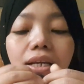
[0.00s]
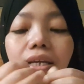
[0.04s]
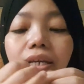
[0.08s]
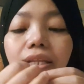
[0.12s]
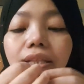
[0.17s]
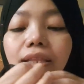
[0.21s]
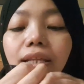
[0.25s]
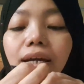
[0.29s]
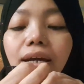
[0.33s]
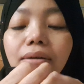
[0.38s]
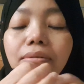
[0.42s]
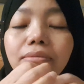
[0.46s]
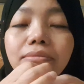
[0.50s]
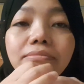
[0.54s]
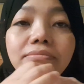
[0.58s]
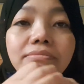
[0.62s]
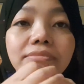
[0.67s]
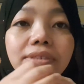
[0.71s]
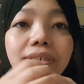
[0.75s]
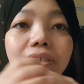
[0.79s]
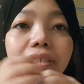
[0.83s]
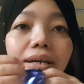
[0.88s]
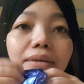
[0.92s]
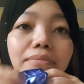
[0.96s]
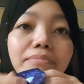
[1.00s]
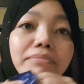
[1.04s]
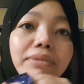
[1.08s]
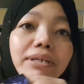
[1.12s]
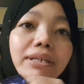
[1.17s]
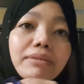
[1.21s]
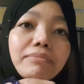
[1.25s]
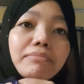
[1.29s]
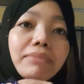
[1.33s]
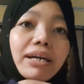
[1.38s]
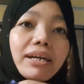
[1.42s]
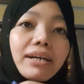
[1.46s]
kita
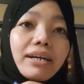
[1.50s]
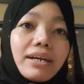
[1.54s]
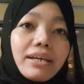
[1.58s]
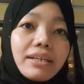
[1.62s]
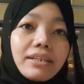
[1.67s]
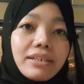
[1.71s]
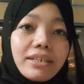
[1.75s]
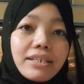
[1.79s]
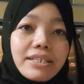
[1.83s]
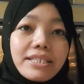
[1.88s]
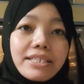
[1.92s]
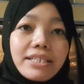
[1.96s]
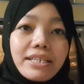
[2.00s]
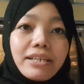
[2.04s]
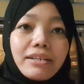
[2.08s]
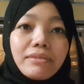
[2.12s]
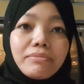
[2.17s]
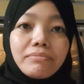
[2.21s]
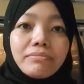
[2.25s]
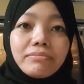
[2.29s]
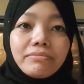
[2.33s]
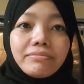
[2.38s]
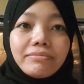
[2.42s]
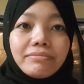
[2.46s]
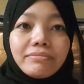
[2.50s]
sambil makan es krim